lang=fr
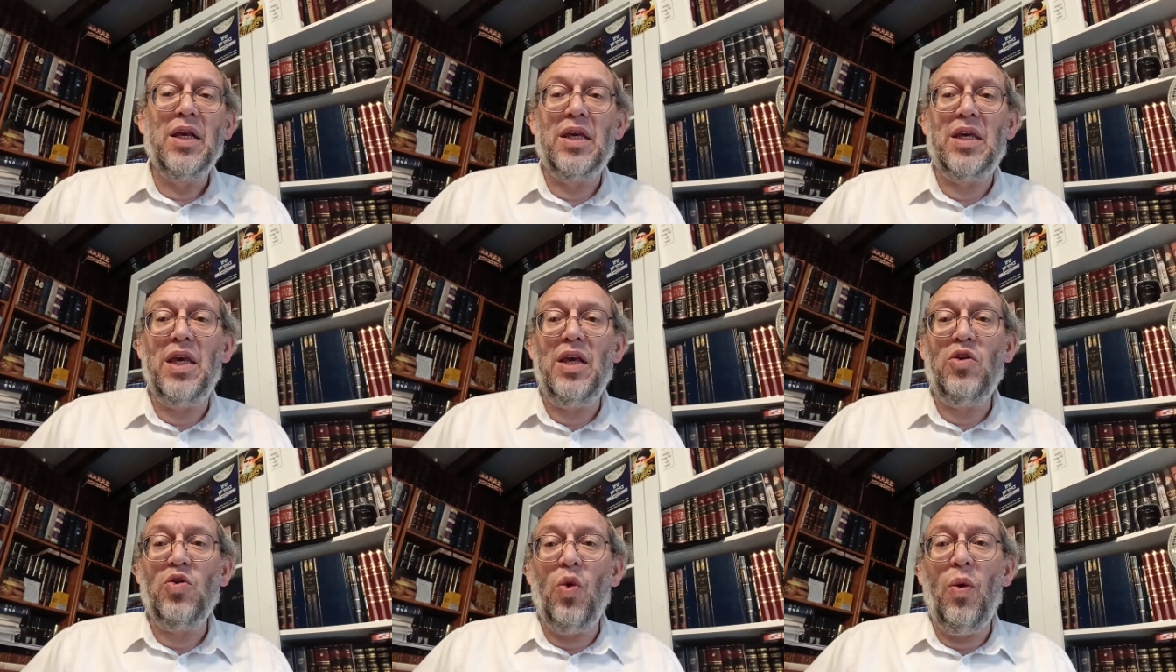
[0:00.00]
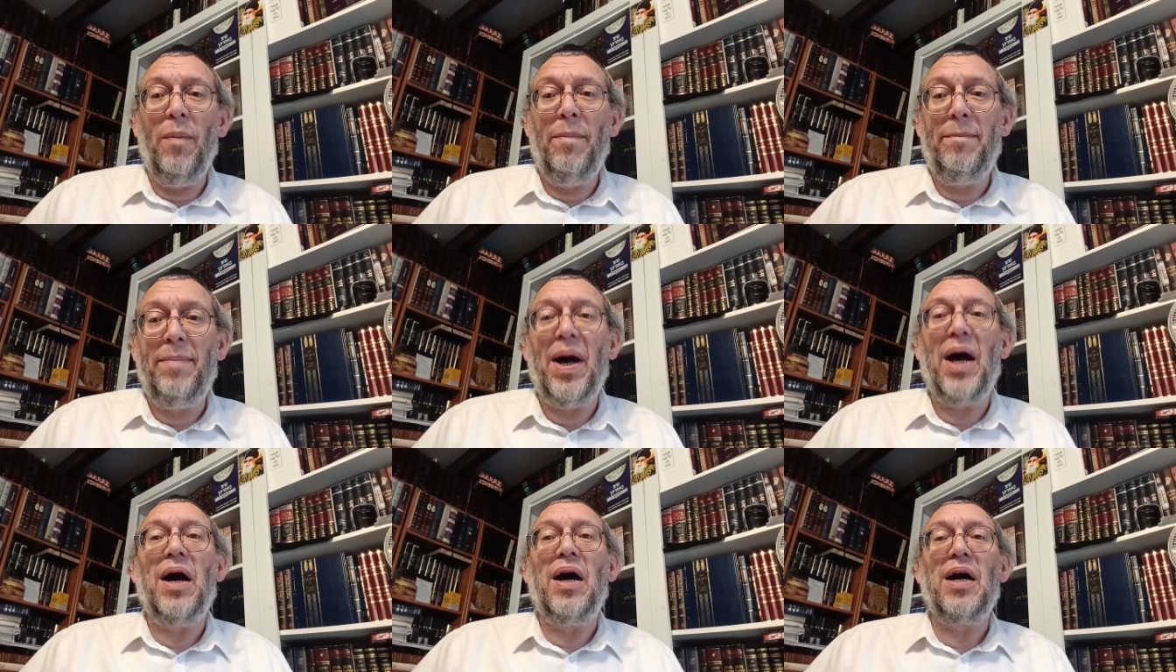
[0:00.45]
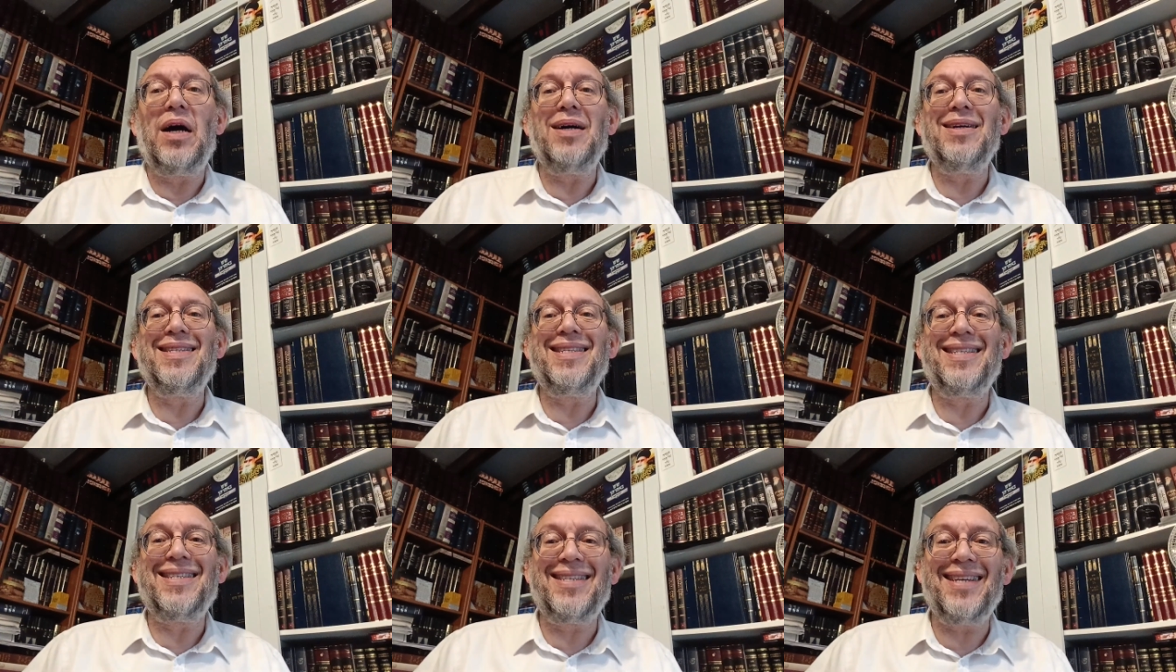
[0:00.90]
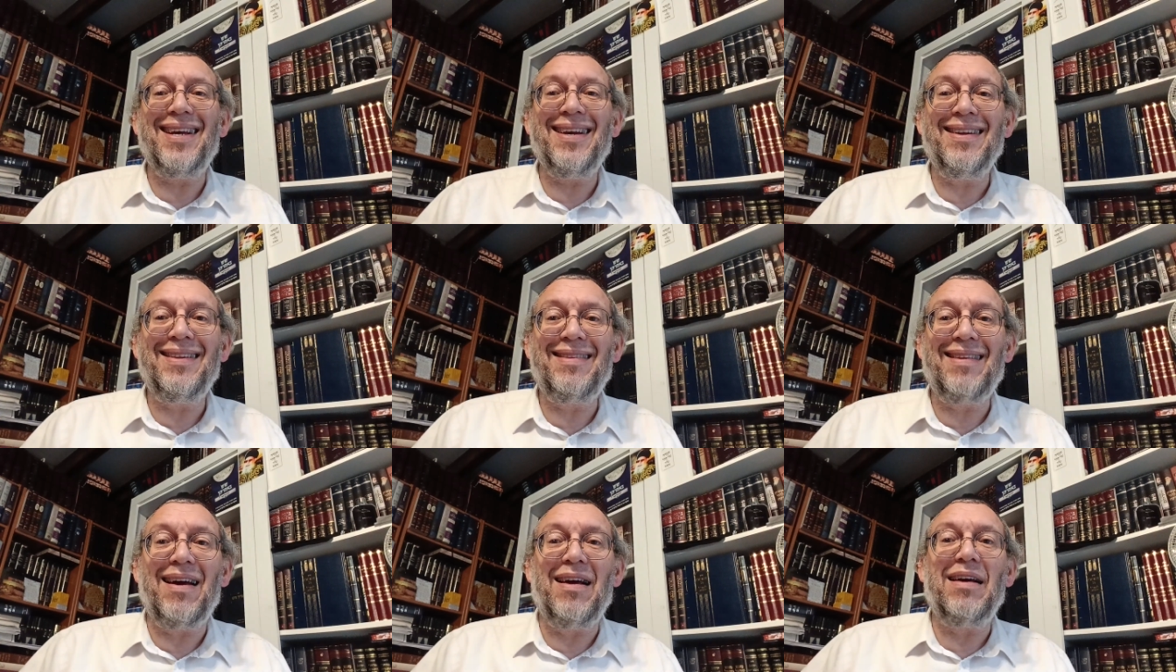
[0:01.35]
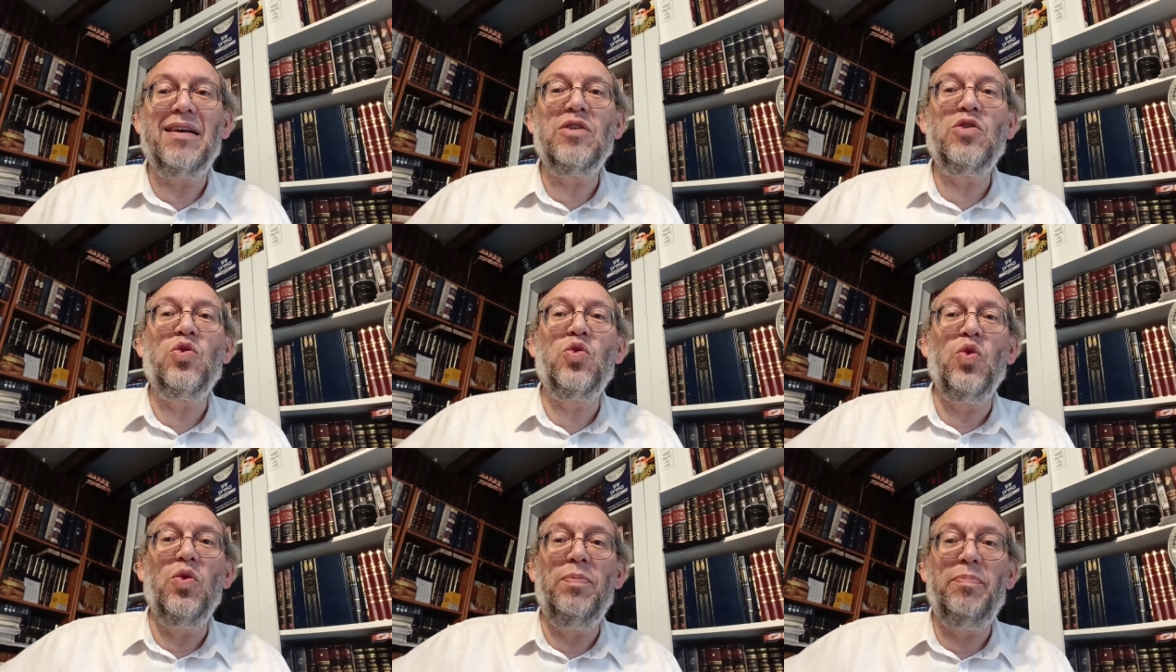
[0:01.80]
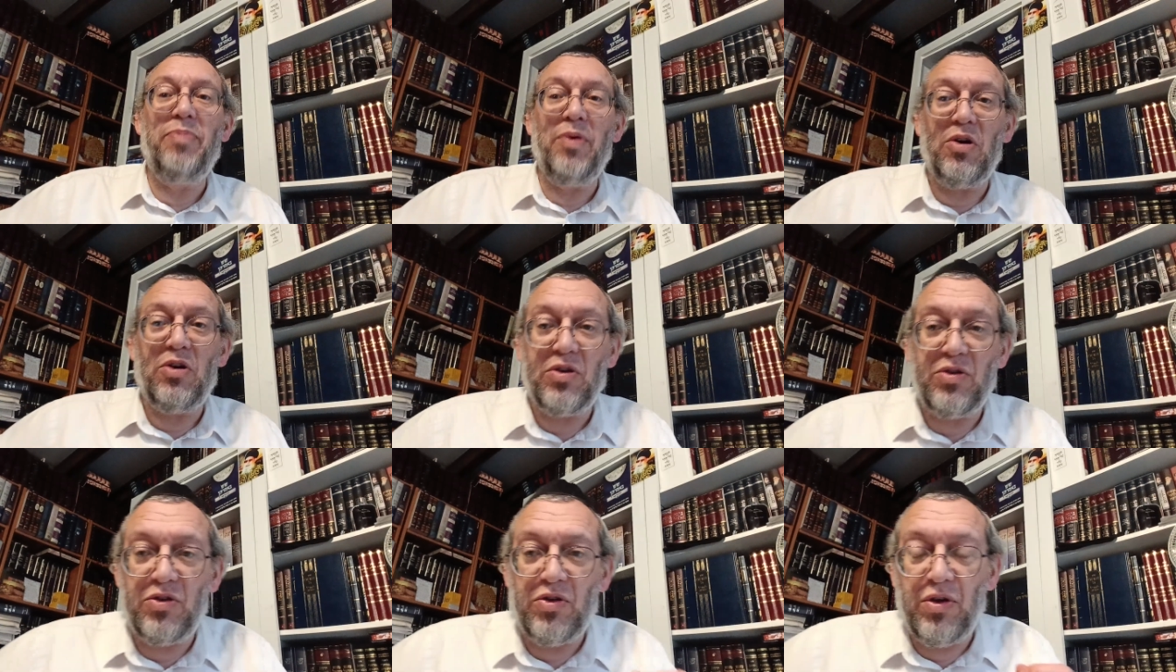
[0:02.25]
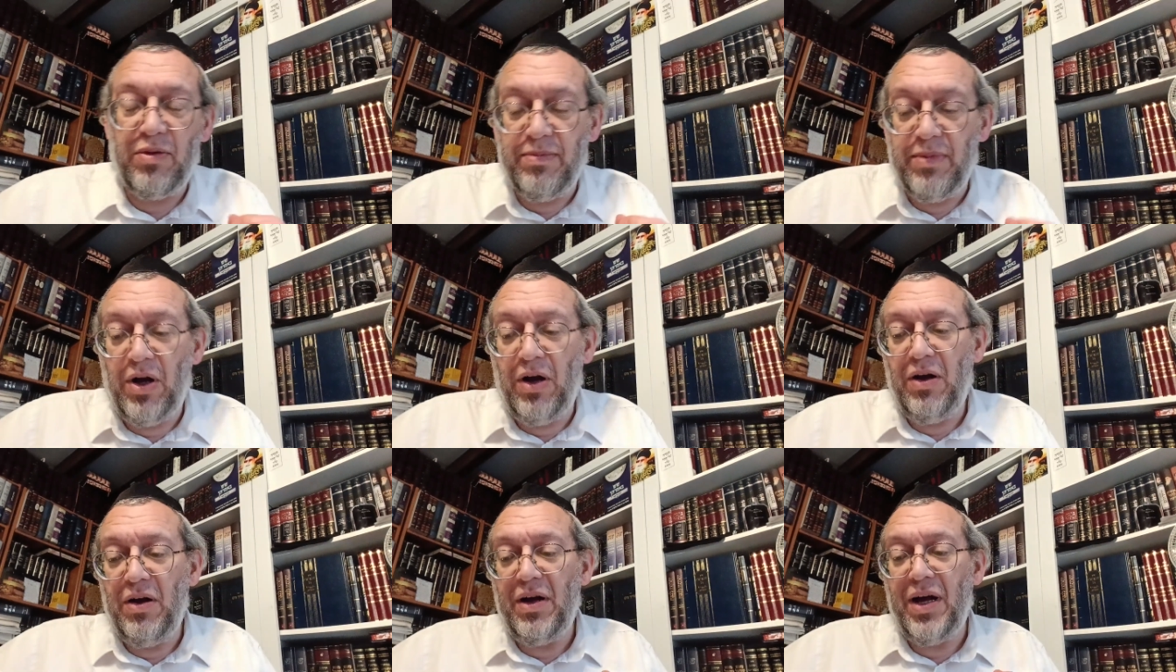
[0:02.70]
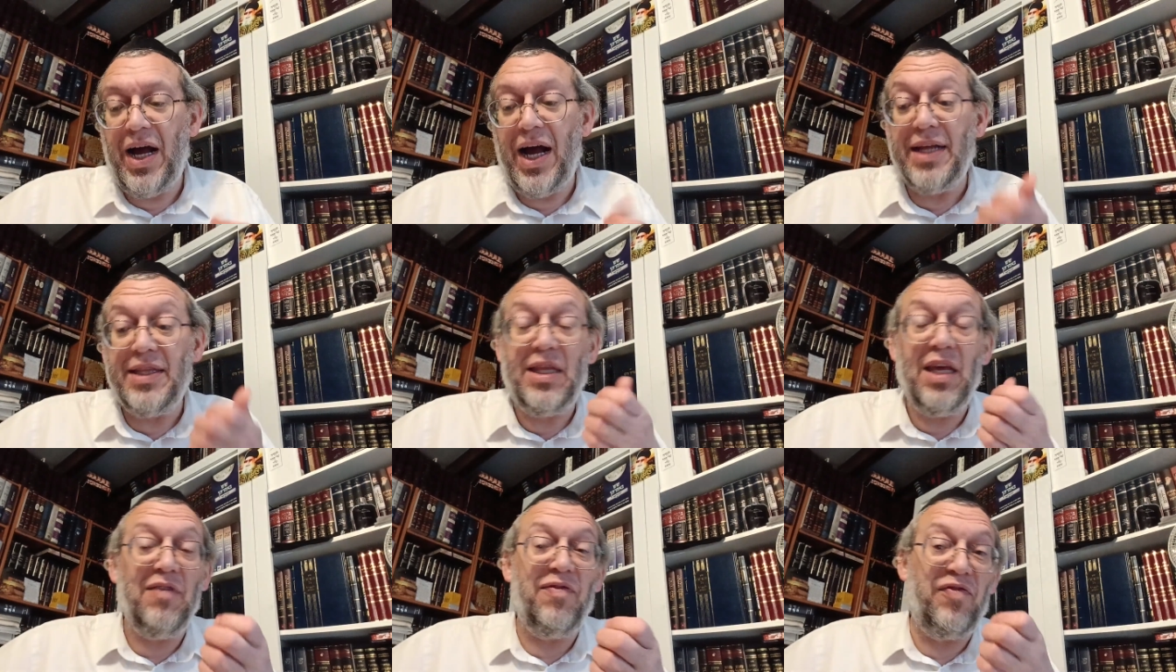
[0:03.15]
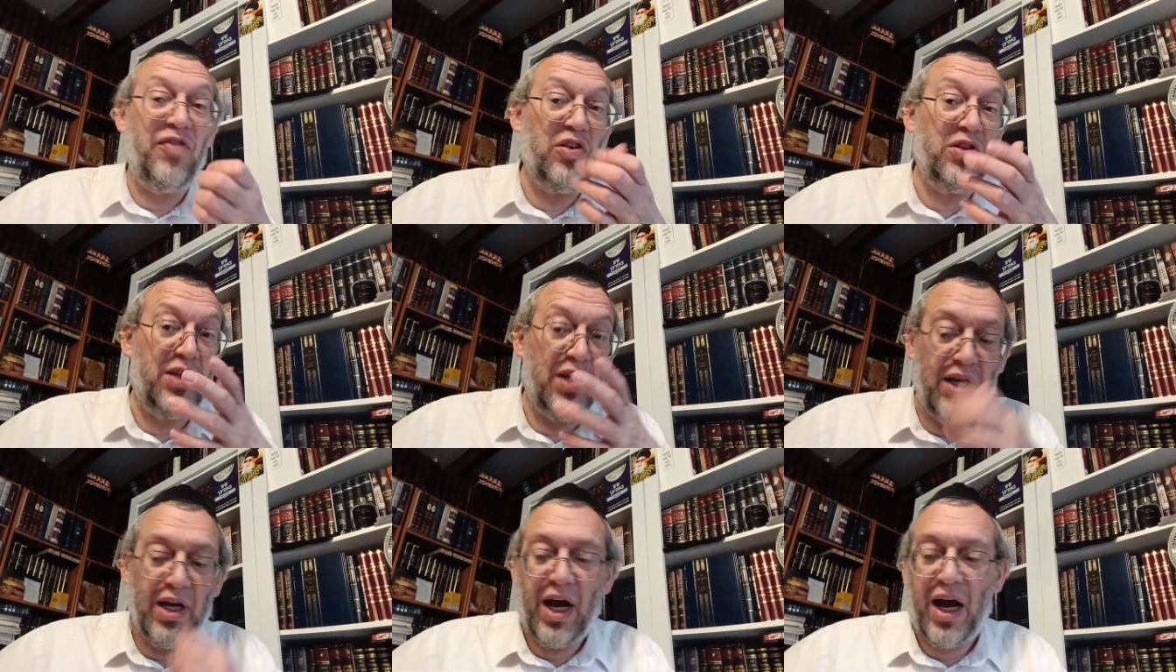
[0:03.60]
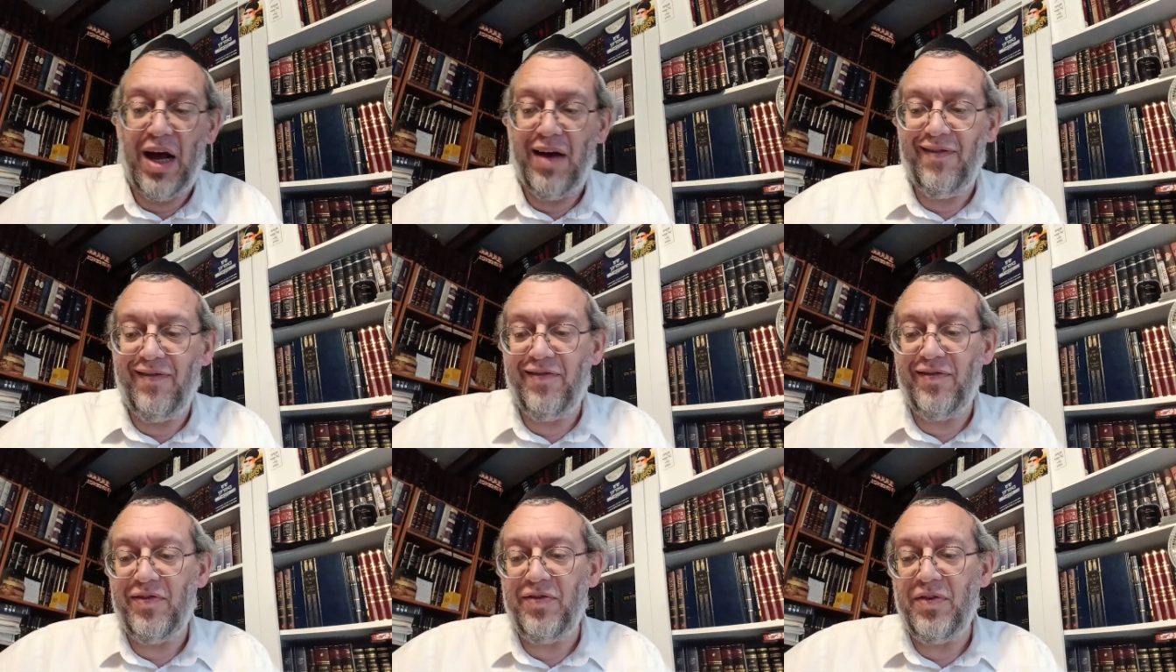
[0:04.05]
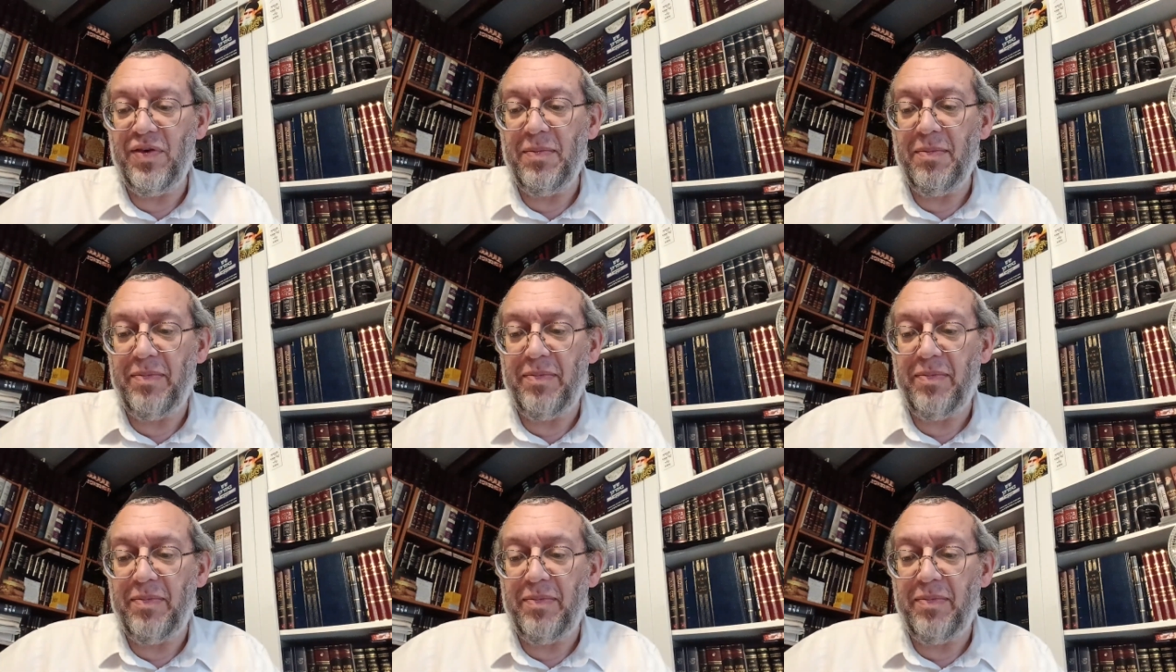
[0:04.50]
qui comparent certains comportements à des fautes graves.